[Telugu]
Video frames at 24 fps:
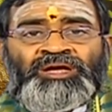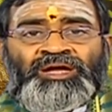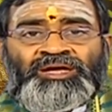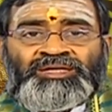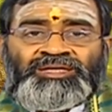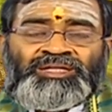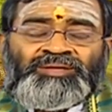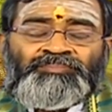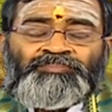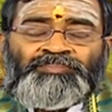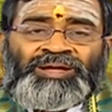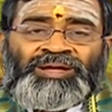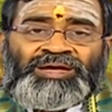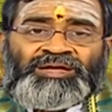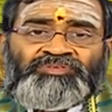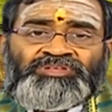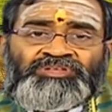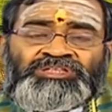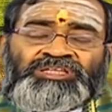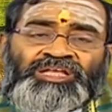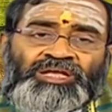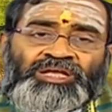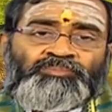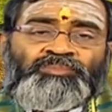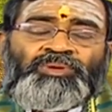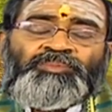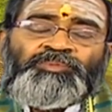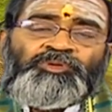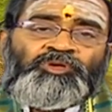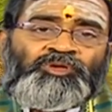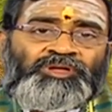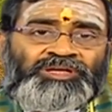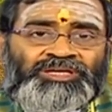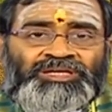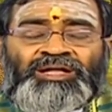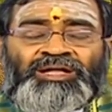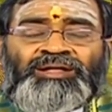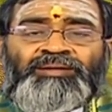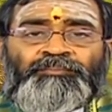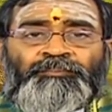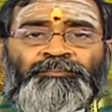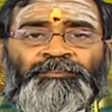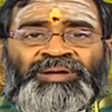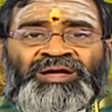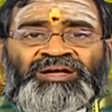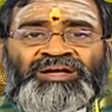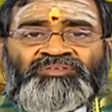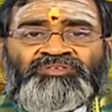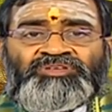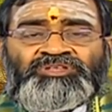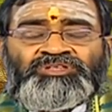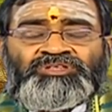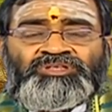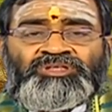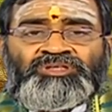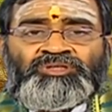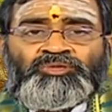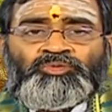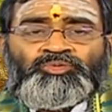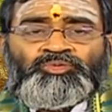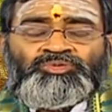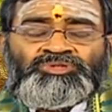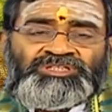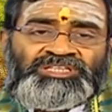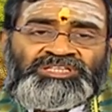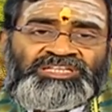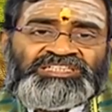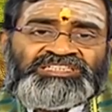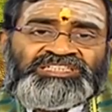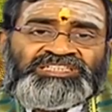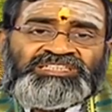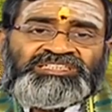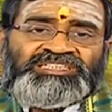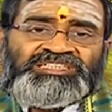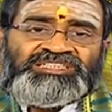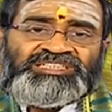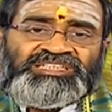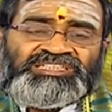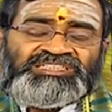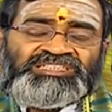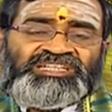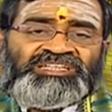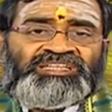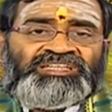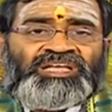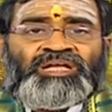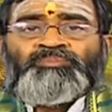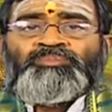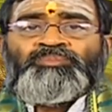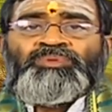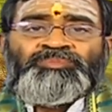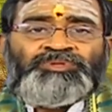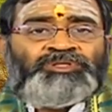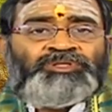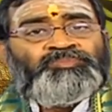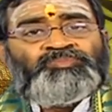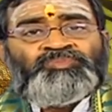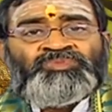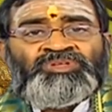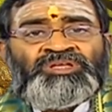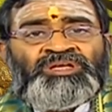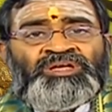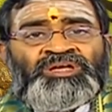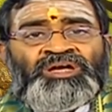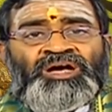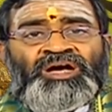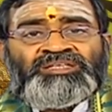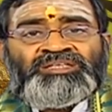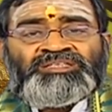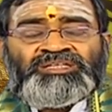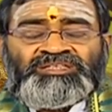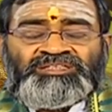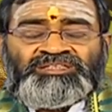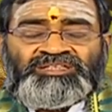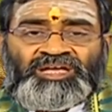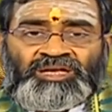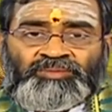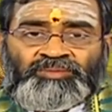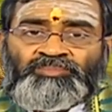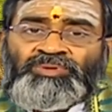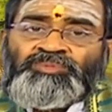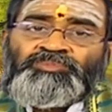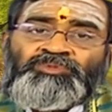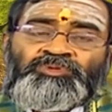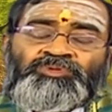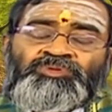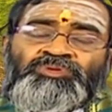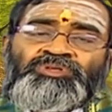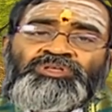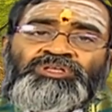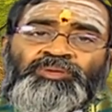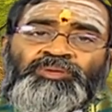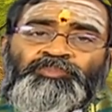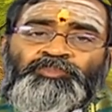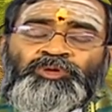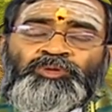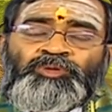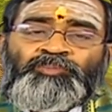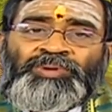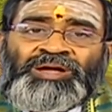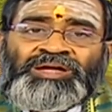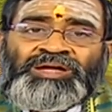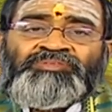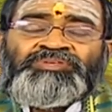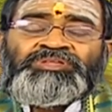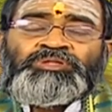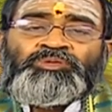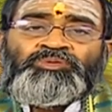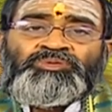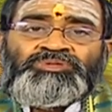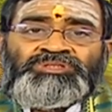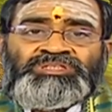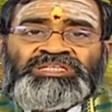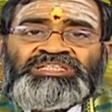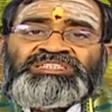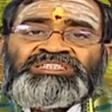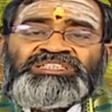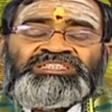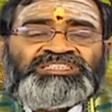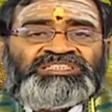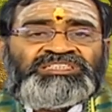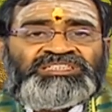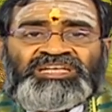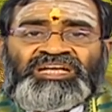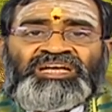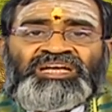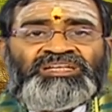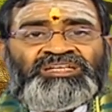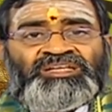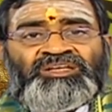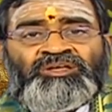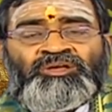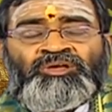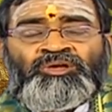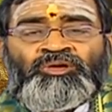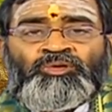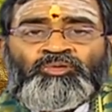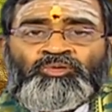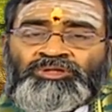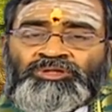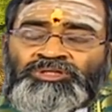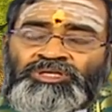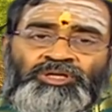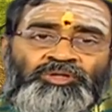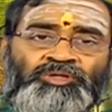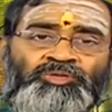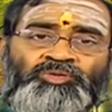అంటే భగవద్ధర్మములు అనగా భగవంతునికి ఉద్దేశించి చేసే ధర్మములు అసలు ధర్మము ఎప్పుడు భగవంతుని ఉద్దేశించి చేయాలి కొందరు